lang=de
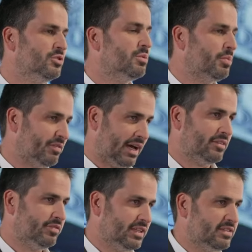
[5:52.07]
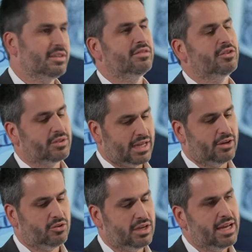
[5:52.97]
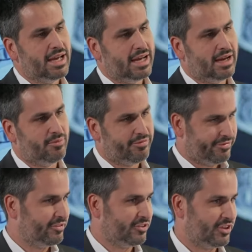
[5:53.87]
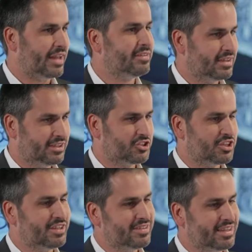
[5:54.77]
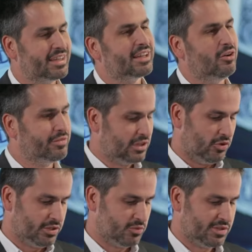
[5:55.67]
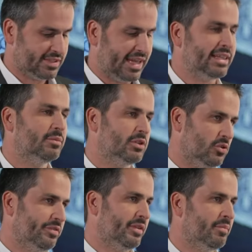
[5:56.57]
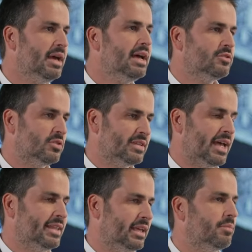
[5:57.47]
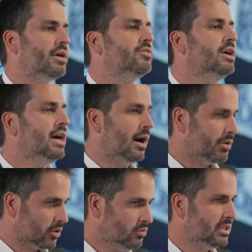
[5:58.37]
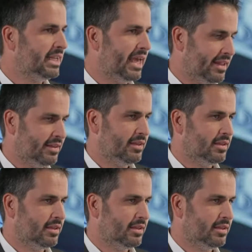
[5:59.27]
muss aber privat finanziert werden bin und dadurch ähm, scheint es halt in der Statistik nicht auf, die Leute müssen das Geld aber trotzdem zur Seite geben. Also, aber grundsätzlich hätte